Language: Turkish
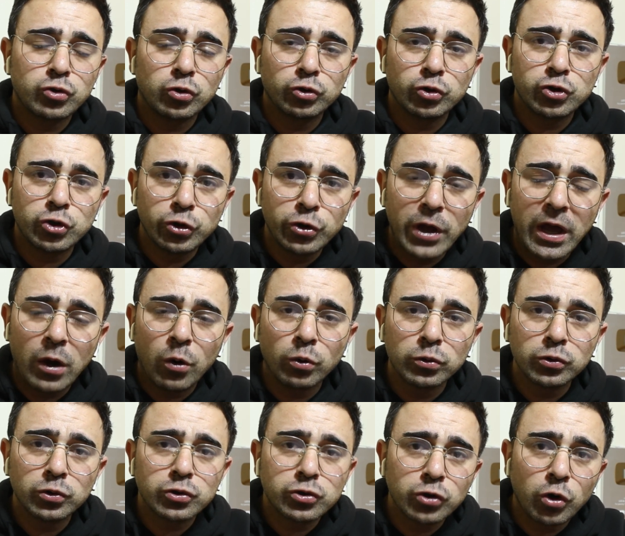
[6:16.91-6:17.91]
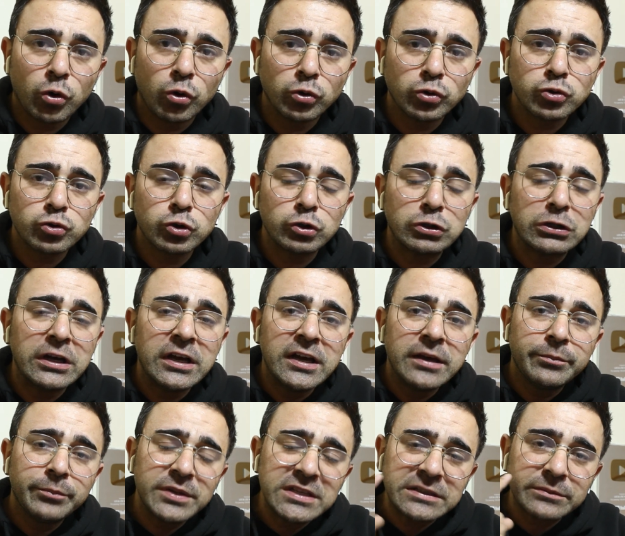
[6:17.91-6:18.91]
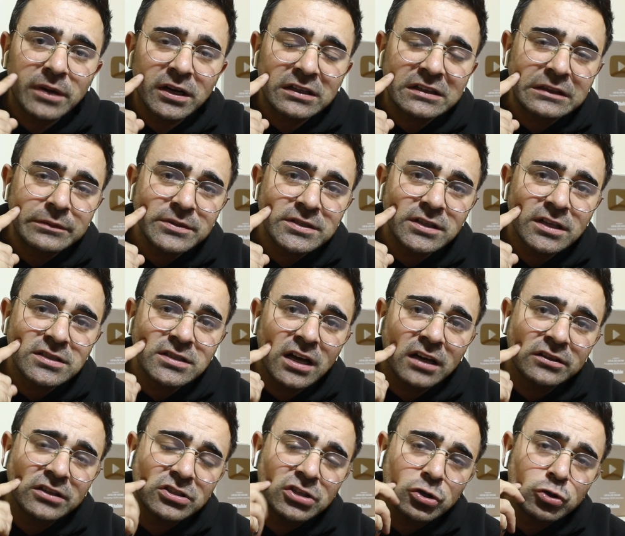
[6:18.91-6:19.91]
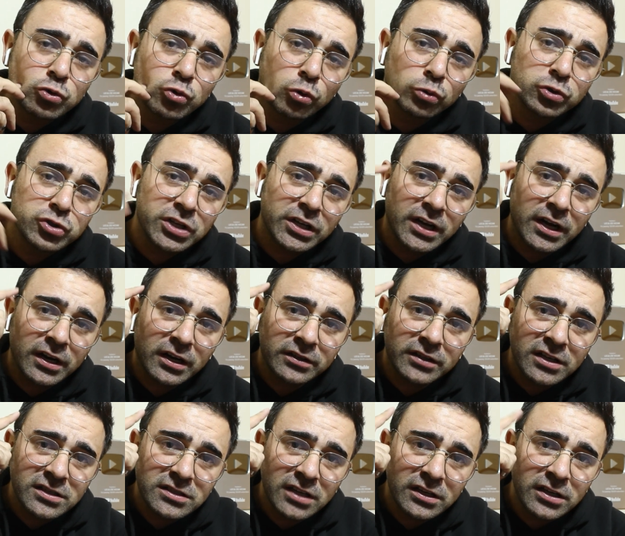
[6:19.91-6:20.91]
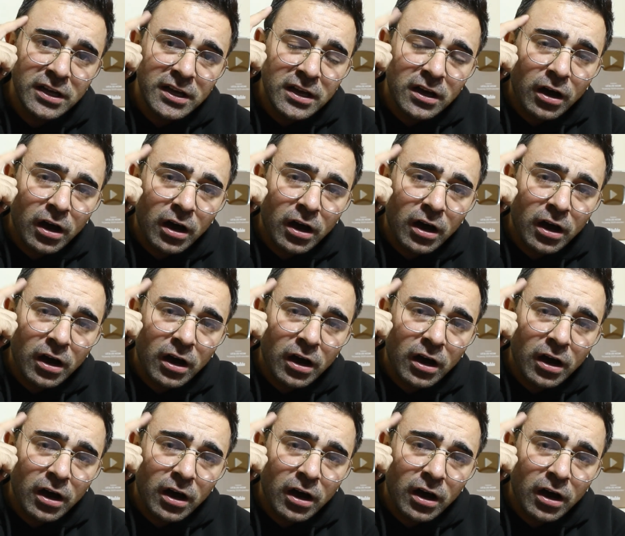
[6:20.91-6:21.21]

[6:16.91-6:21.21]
sonucu ne olursa olsun bizim aklımızda sadece şu olacak arkadaşlar.